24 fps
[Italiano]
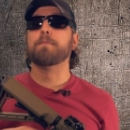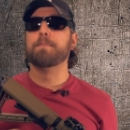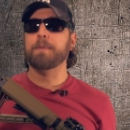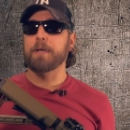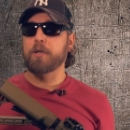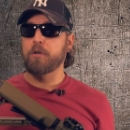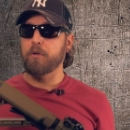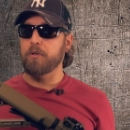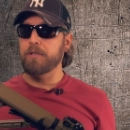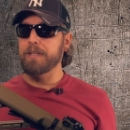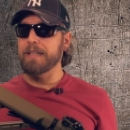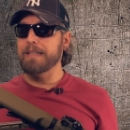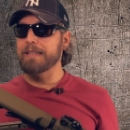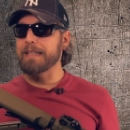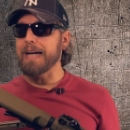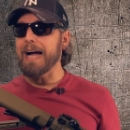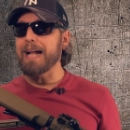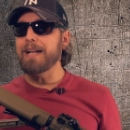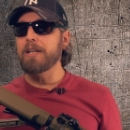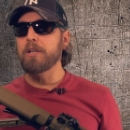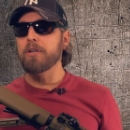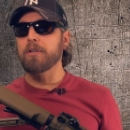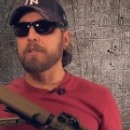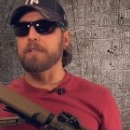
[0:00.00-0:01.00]
piccolo
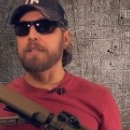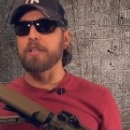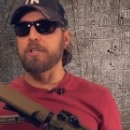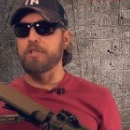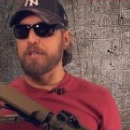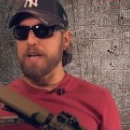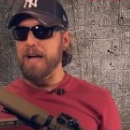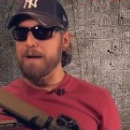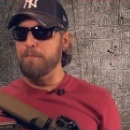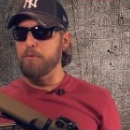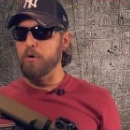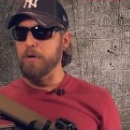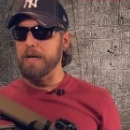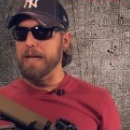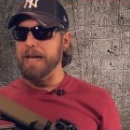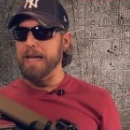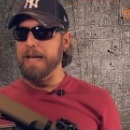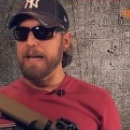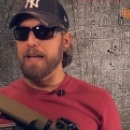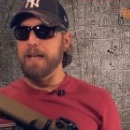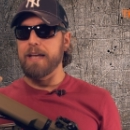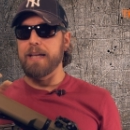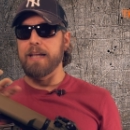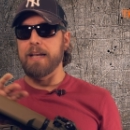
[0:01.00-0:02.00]
dettaglio, diciamo che
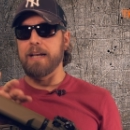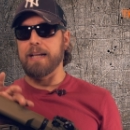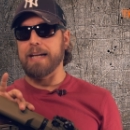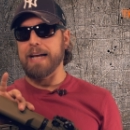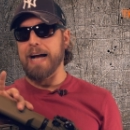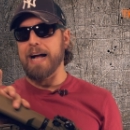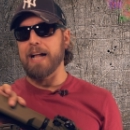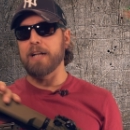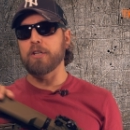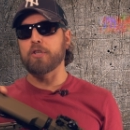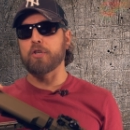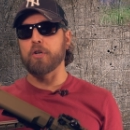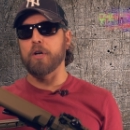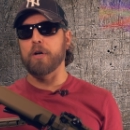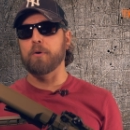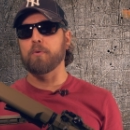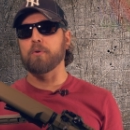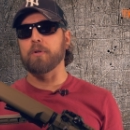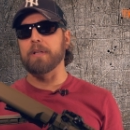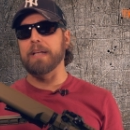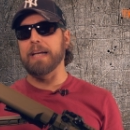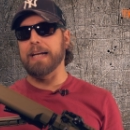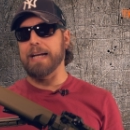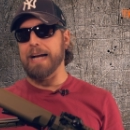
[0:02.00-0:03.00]
il calcio è
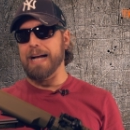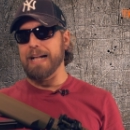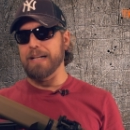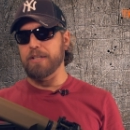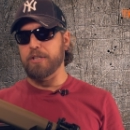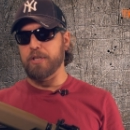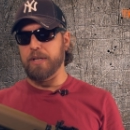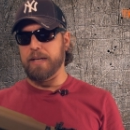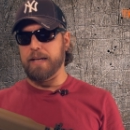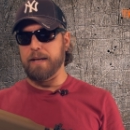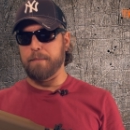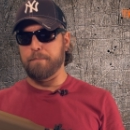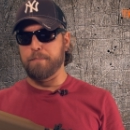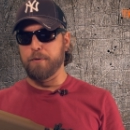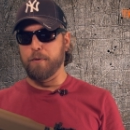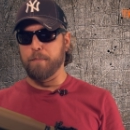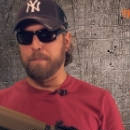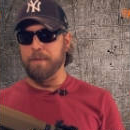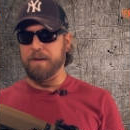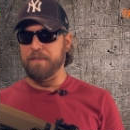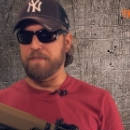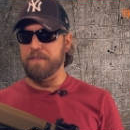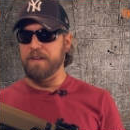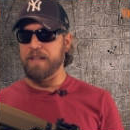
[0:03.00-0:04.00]
uno dei calci che più
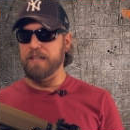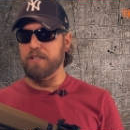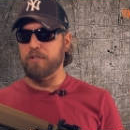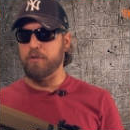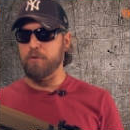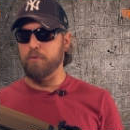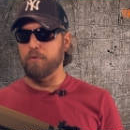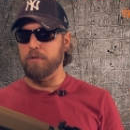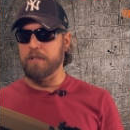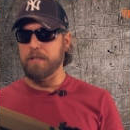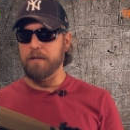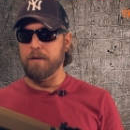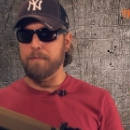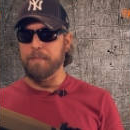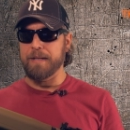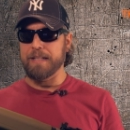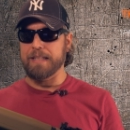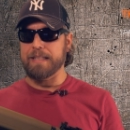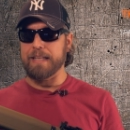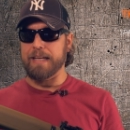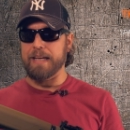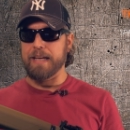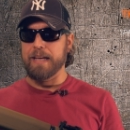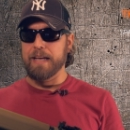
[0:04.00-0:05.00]
preferisco
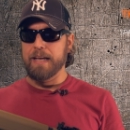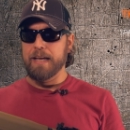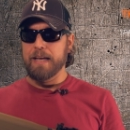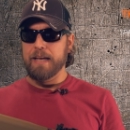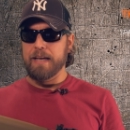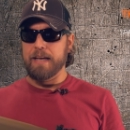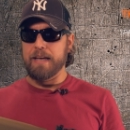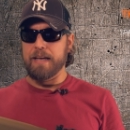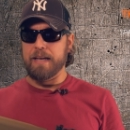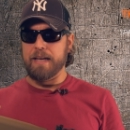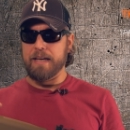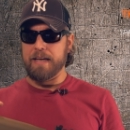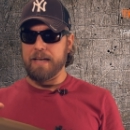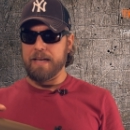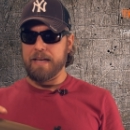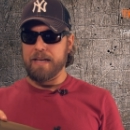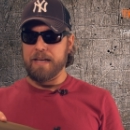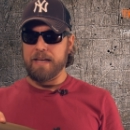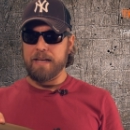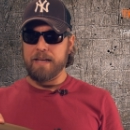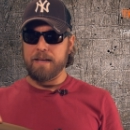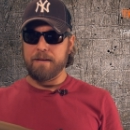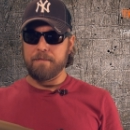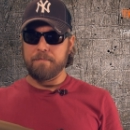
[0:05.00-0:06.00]
ultimamente,
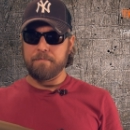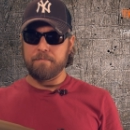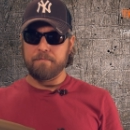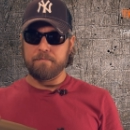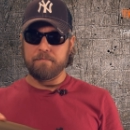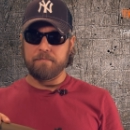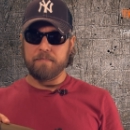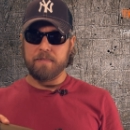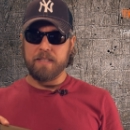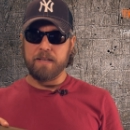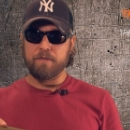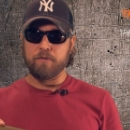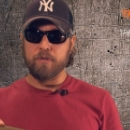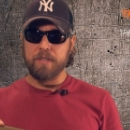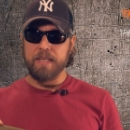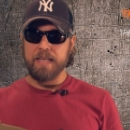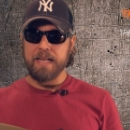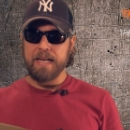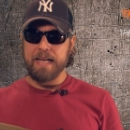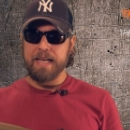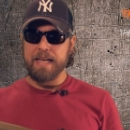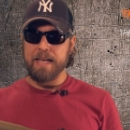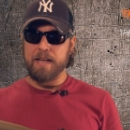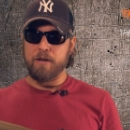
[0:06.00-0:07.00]
eh, devo
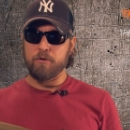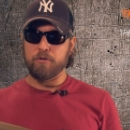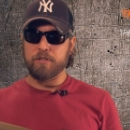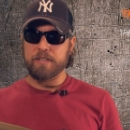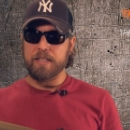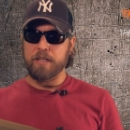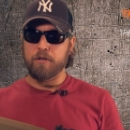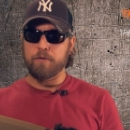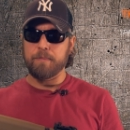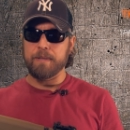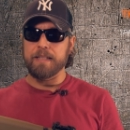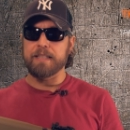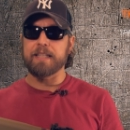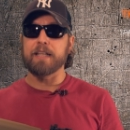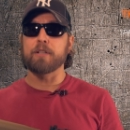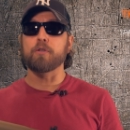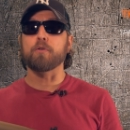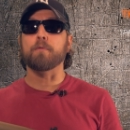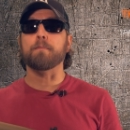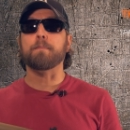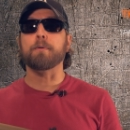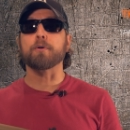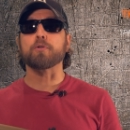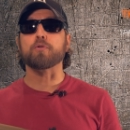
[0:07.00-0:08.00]
dire che lo stanno
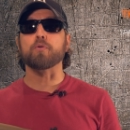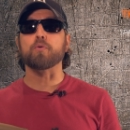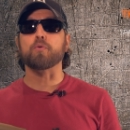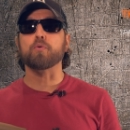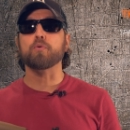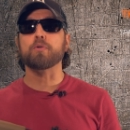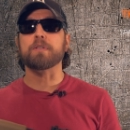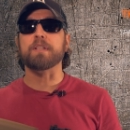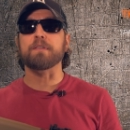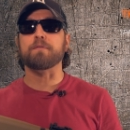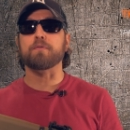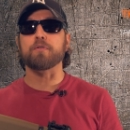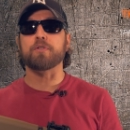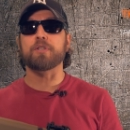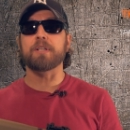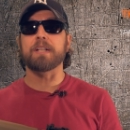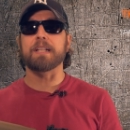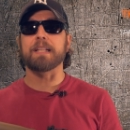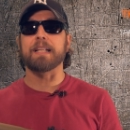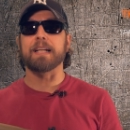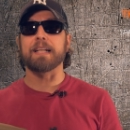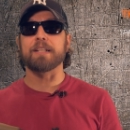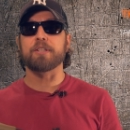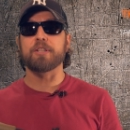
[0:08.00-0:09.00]
mettendo un po' su tutti i
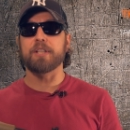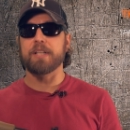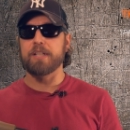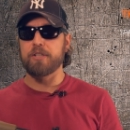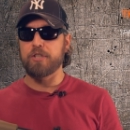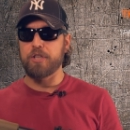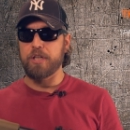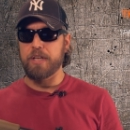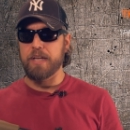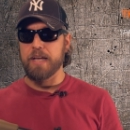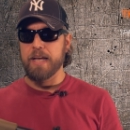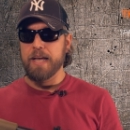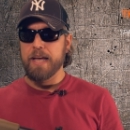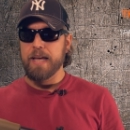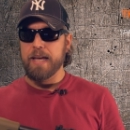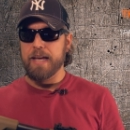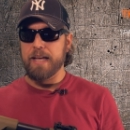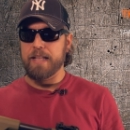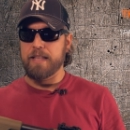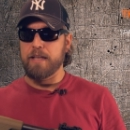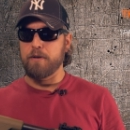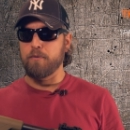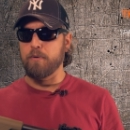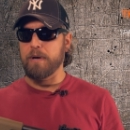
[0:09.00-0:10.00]
fucili della GNG
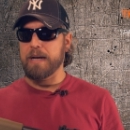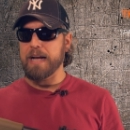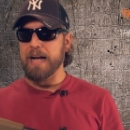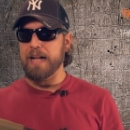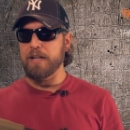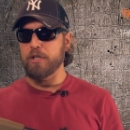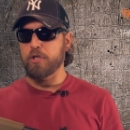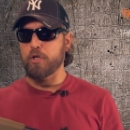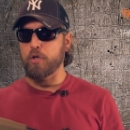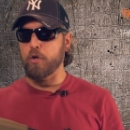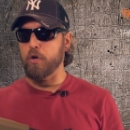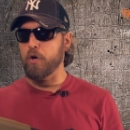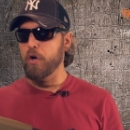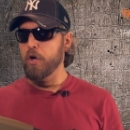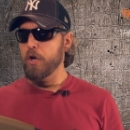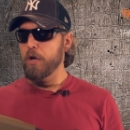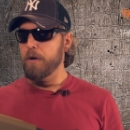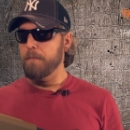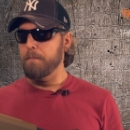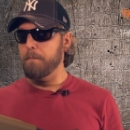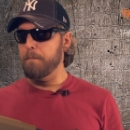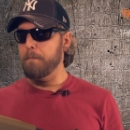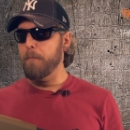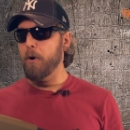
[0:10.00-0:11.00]
ed è un calcio
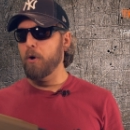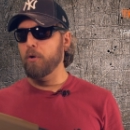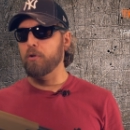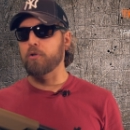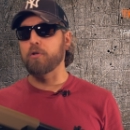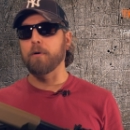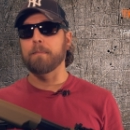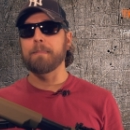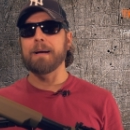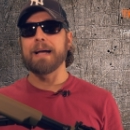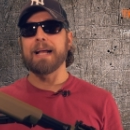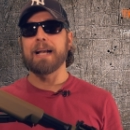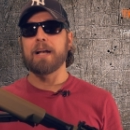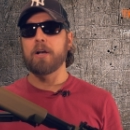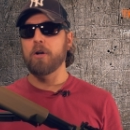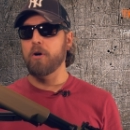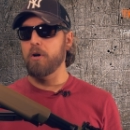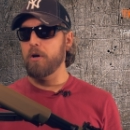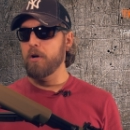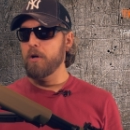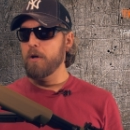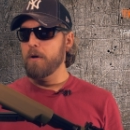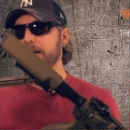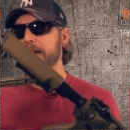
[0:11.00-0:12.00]
molto
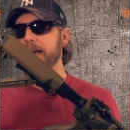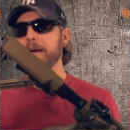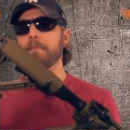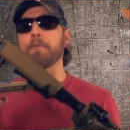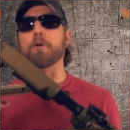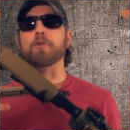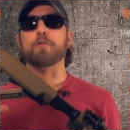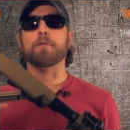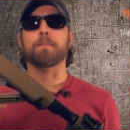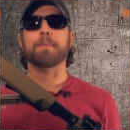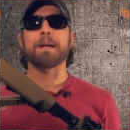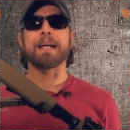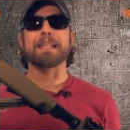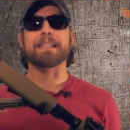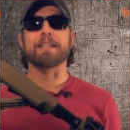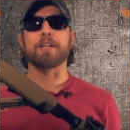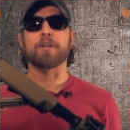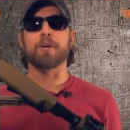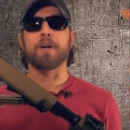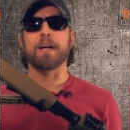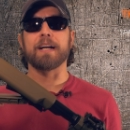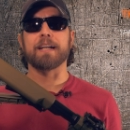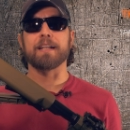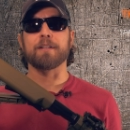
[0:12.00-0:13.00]
bello, e molto
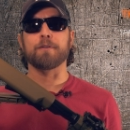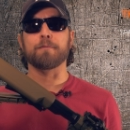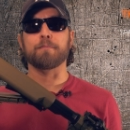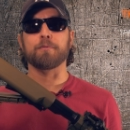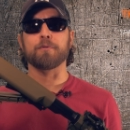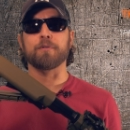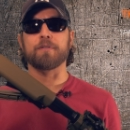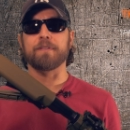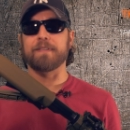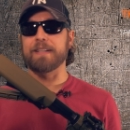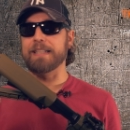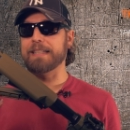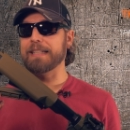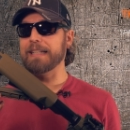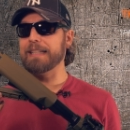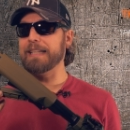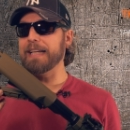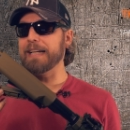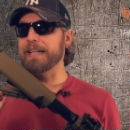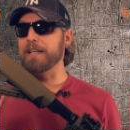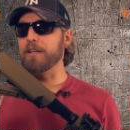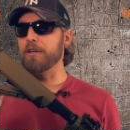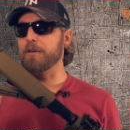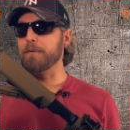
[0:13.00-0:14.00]
pratico anche da un punto di vista
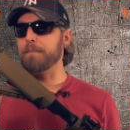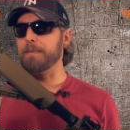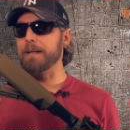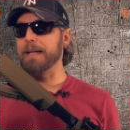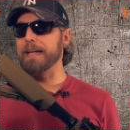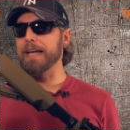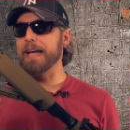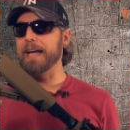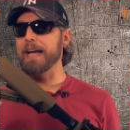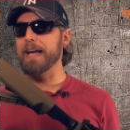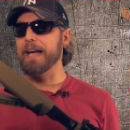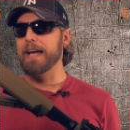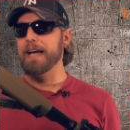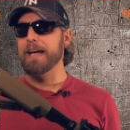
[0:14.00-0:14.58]
tecnico perché